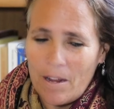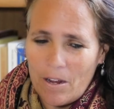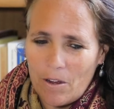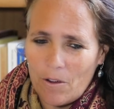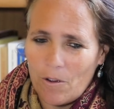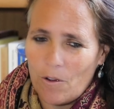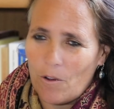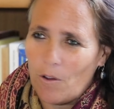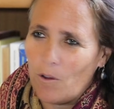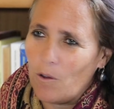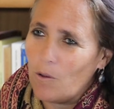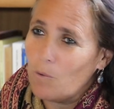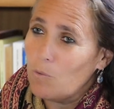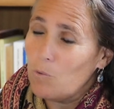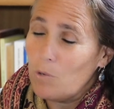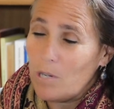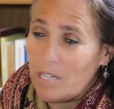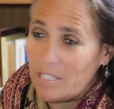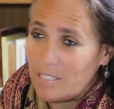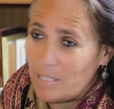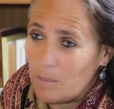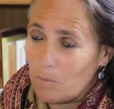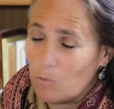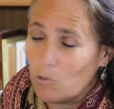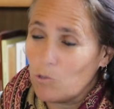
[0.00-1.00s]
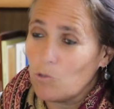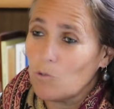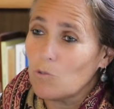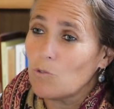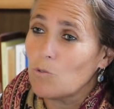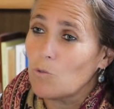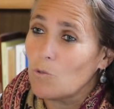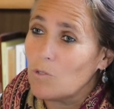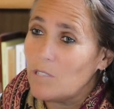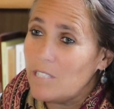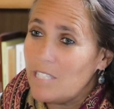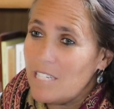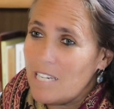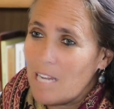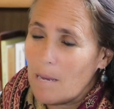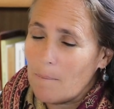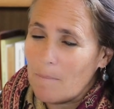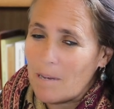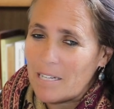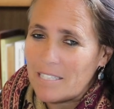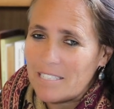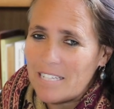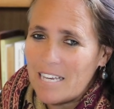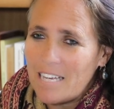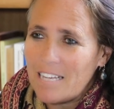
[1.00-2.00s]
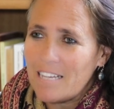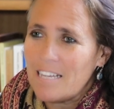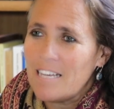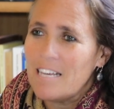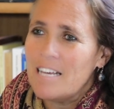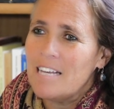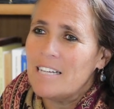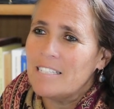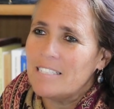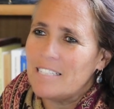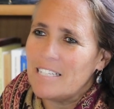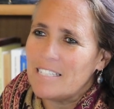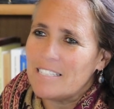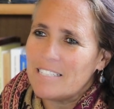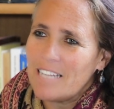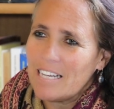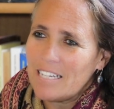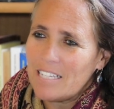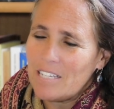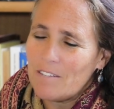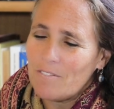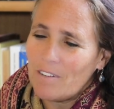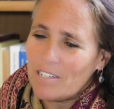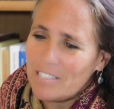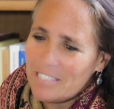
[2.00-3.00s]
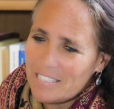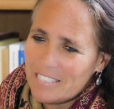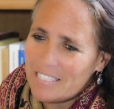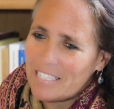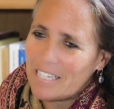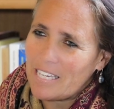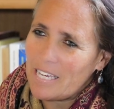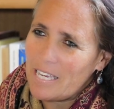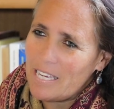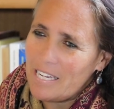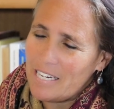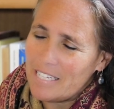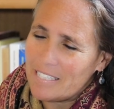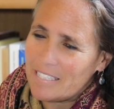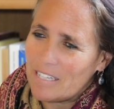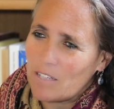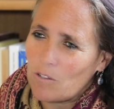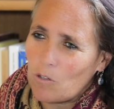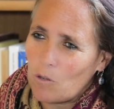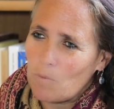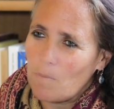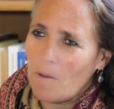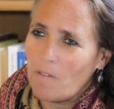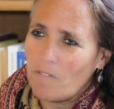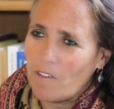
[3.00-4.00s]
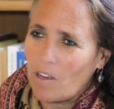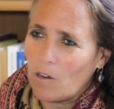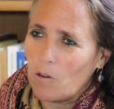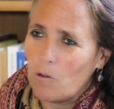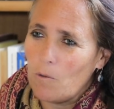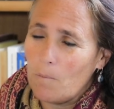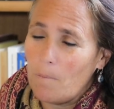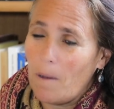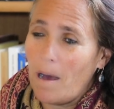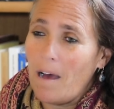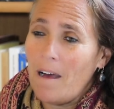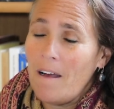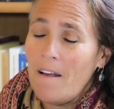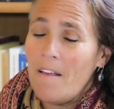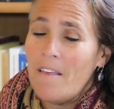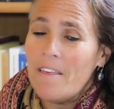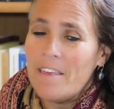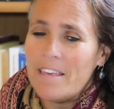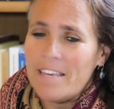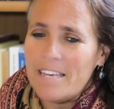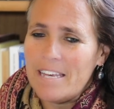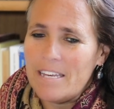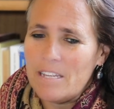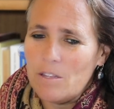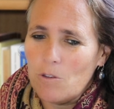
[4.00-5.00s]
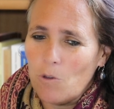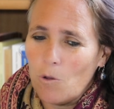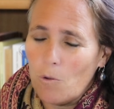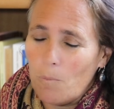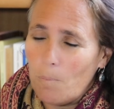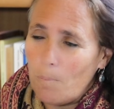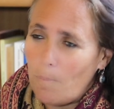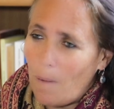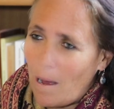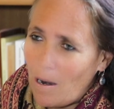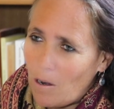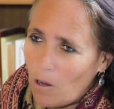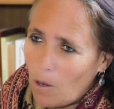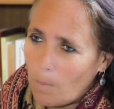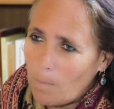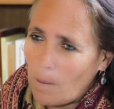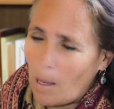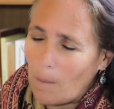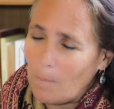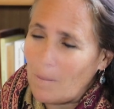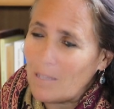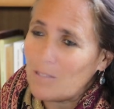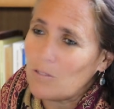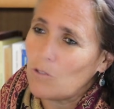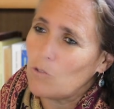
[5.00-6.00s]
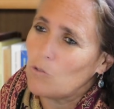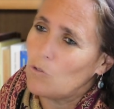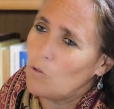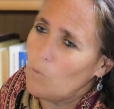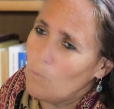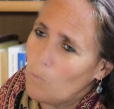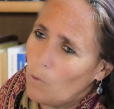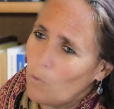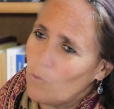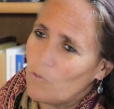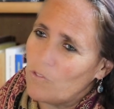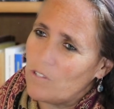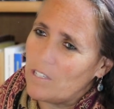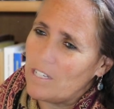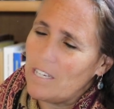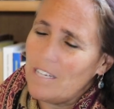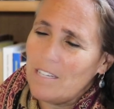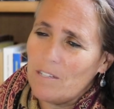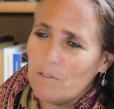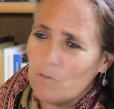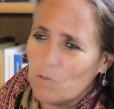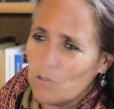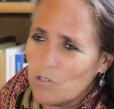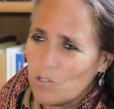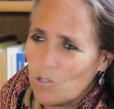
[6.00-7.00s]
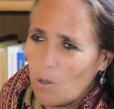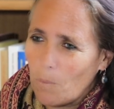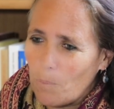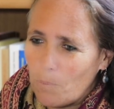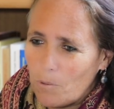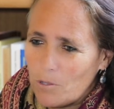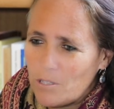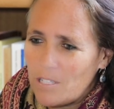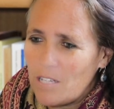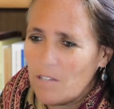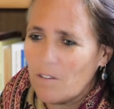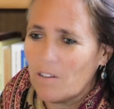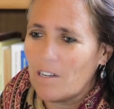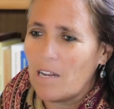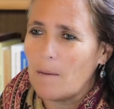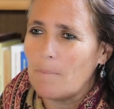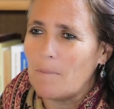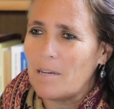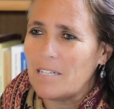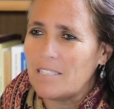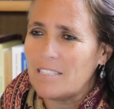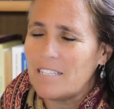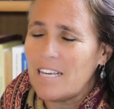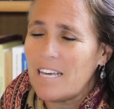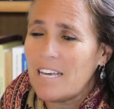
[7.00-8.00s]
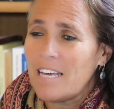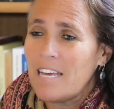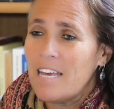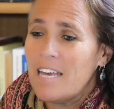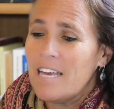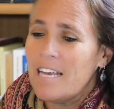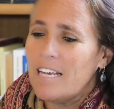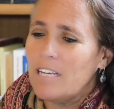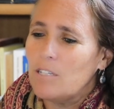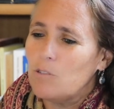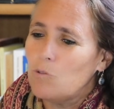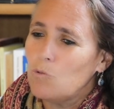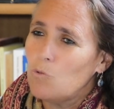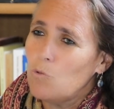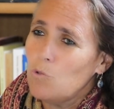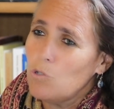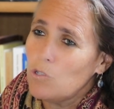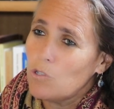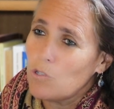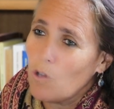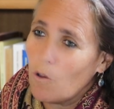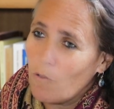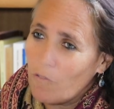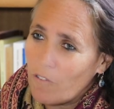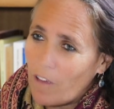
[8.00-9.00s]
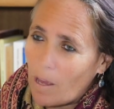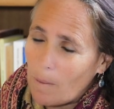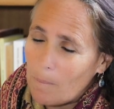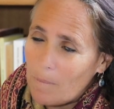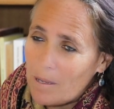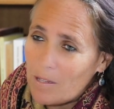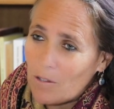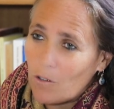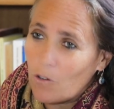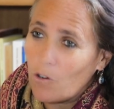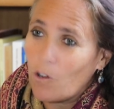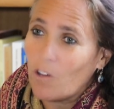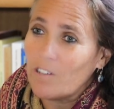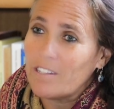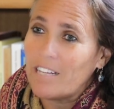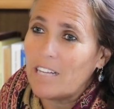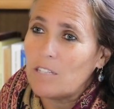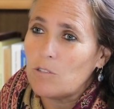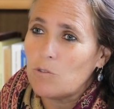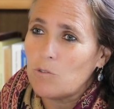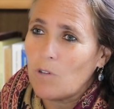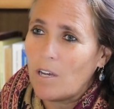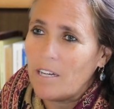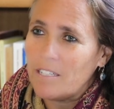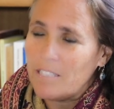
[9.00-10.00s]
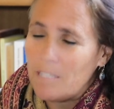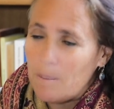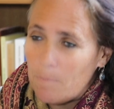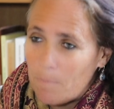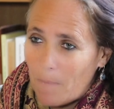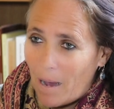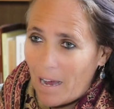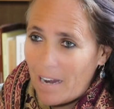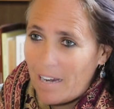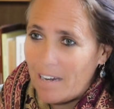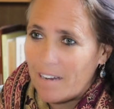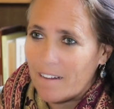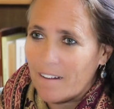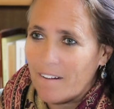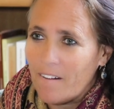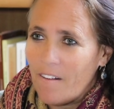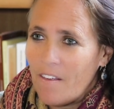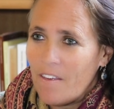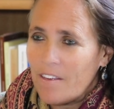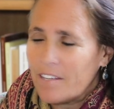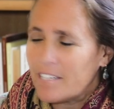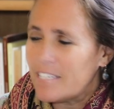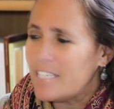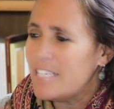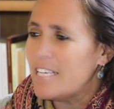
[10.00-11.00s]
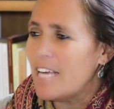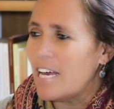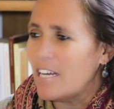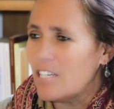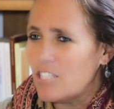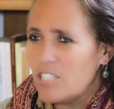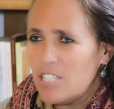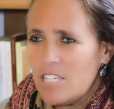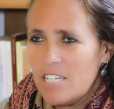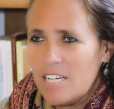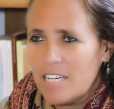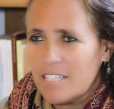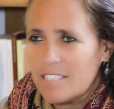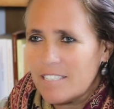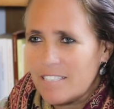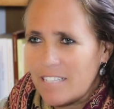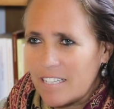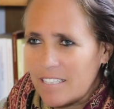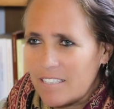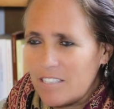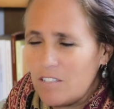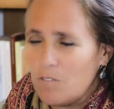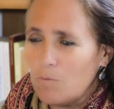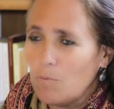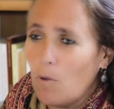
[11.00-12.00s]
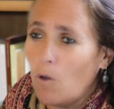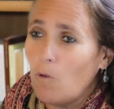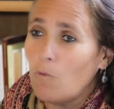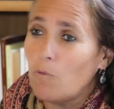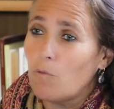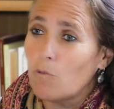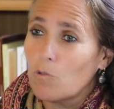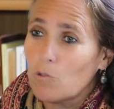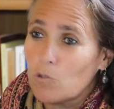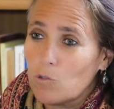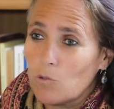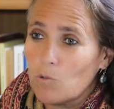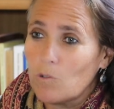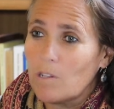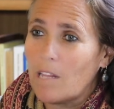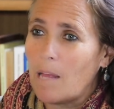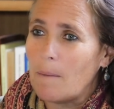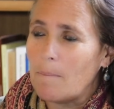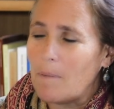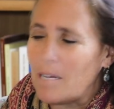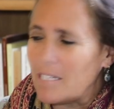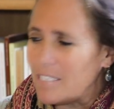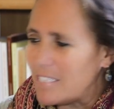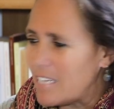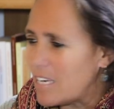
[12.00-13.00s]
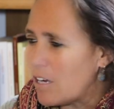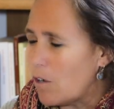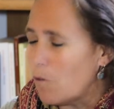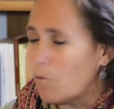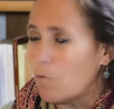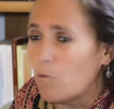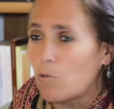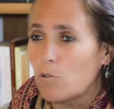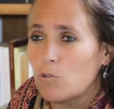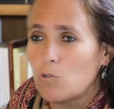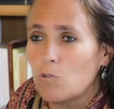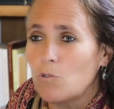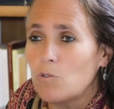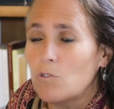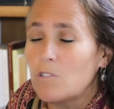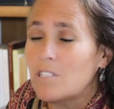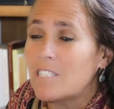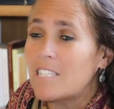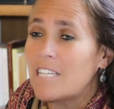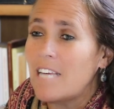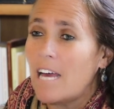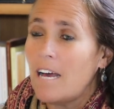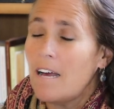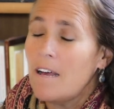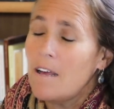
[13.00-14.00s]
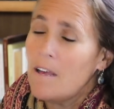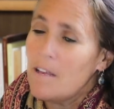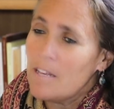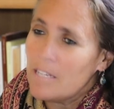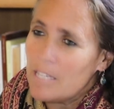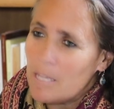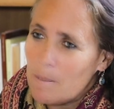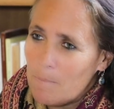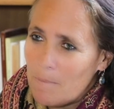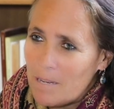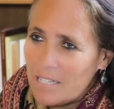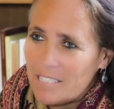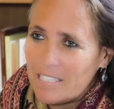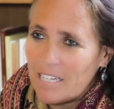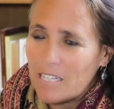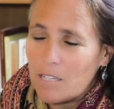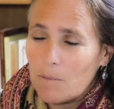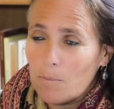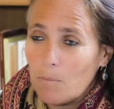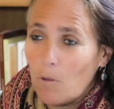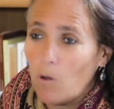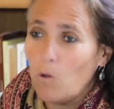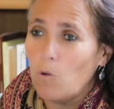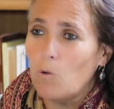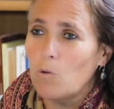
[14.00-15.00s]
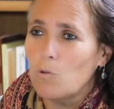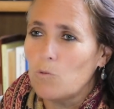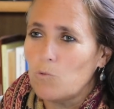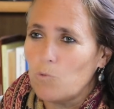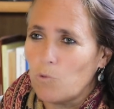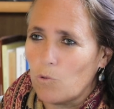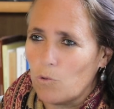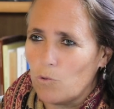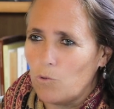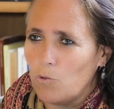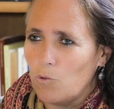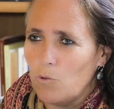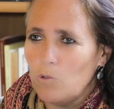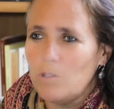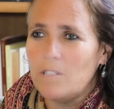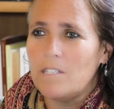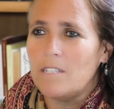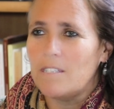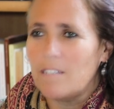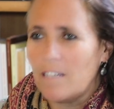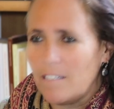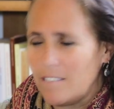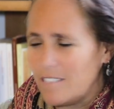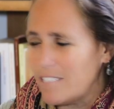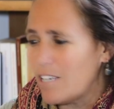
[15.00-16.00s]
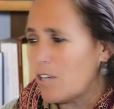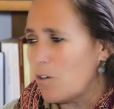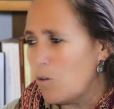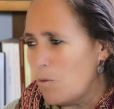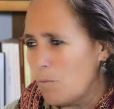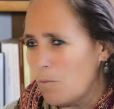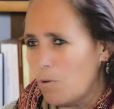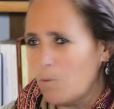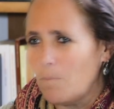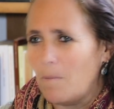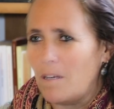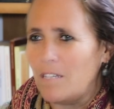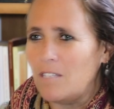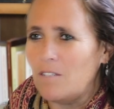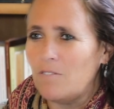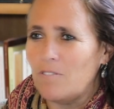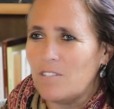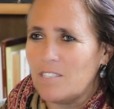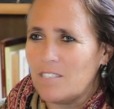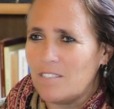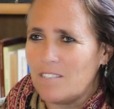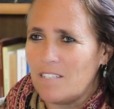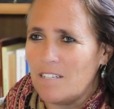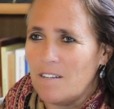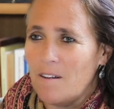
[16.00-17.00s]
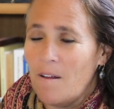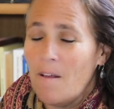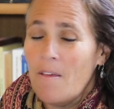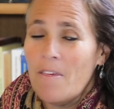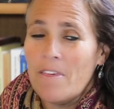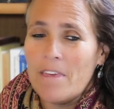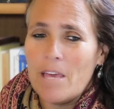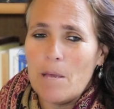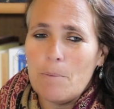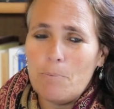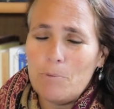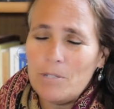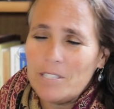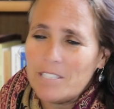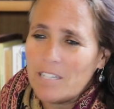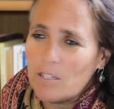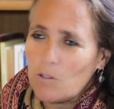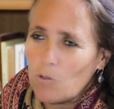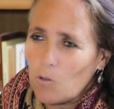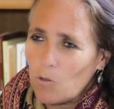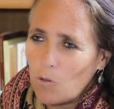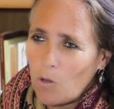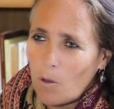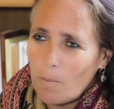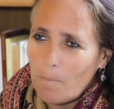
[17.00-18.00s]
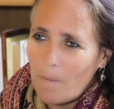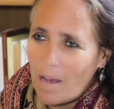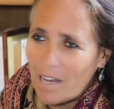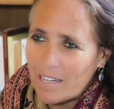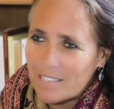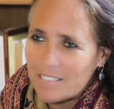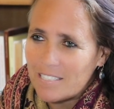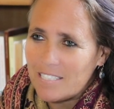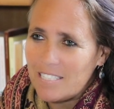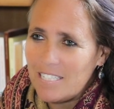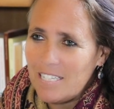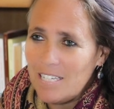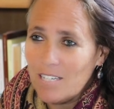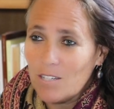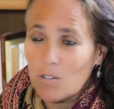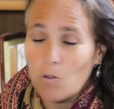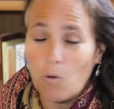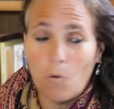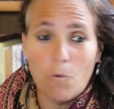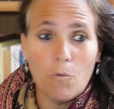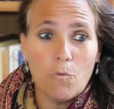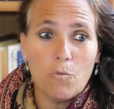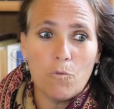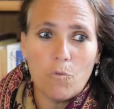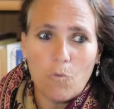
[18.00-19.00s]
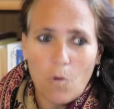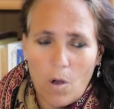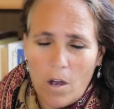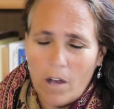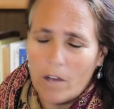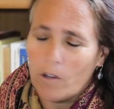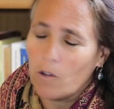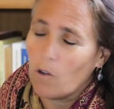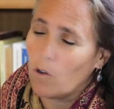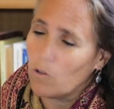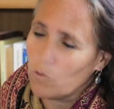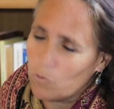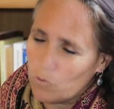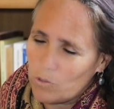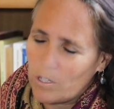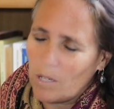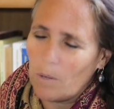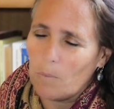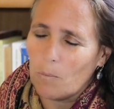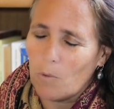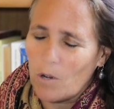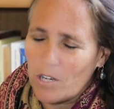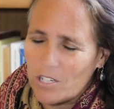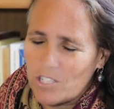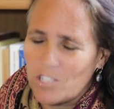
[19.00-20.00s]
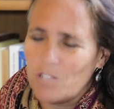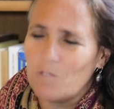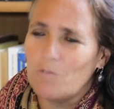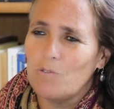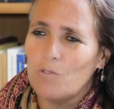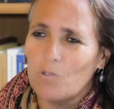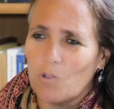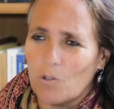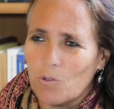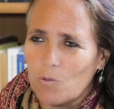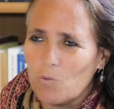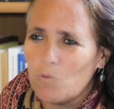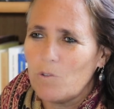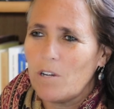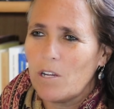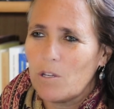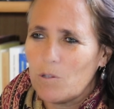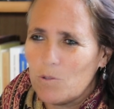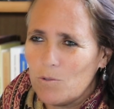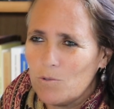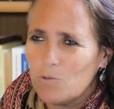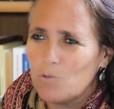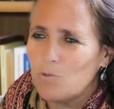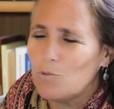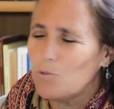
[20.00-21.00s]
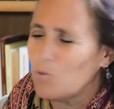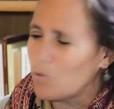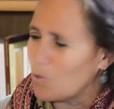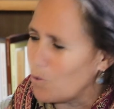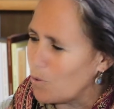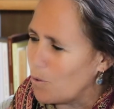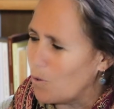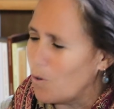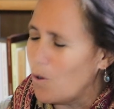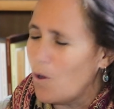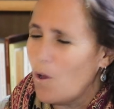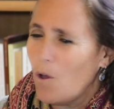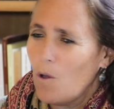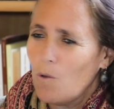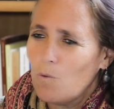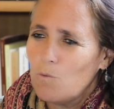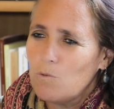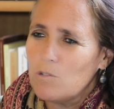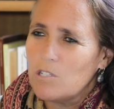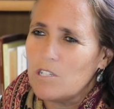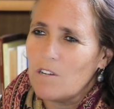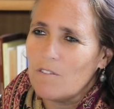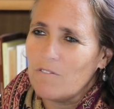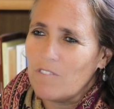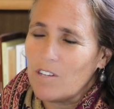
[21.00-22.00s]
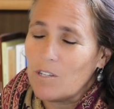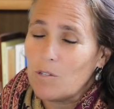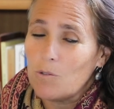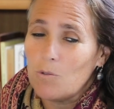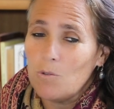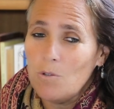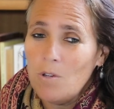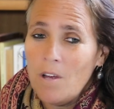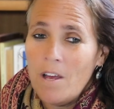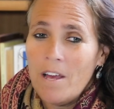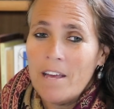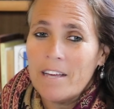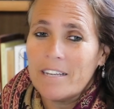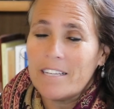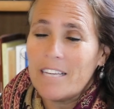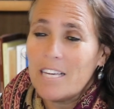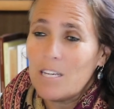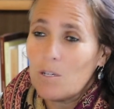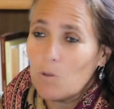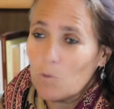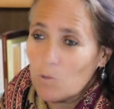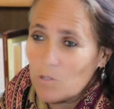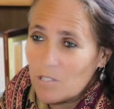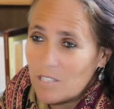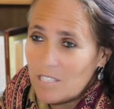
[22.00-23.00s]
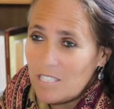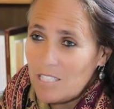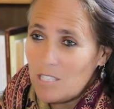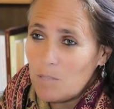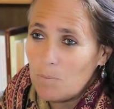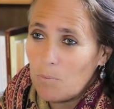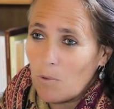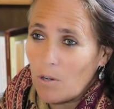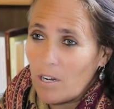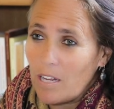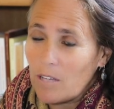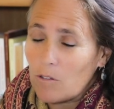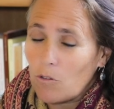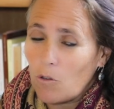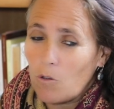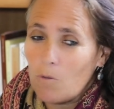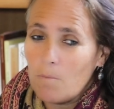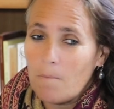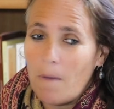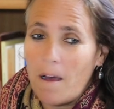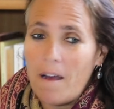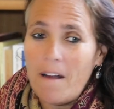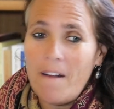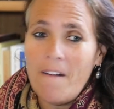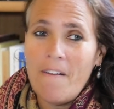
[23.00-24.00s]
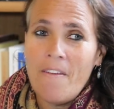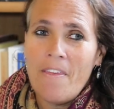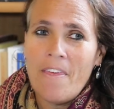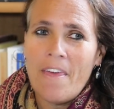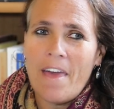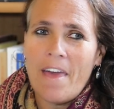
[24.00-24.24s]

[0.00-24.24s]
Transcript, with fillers: euh, ou les émotions sont aussi de la matière, c'est ça qui va tirer les êtres humains vers le bas et ne pas leur permettre de monter. Ils vont s'en peser dans la matière et du coup s'enfermer dans leur nature animale qui agit instinctivement en fonction de la matière, en fonction de ce qu'il y a immédiatement autour d'eux, c'est-à-dire le monde manifesté. Et puis cette autre partie qu'on voit, en tout cas moi que j'ai vu dans toutes les cultures euh, où j'ai vécu, qui consiste pour l'être humain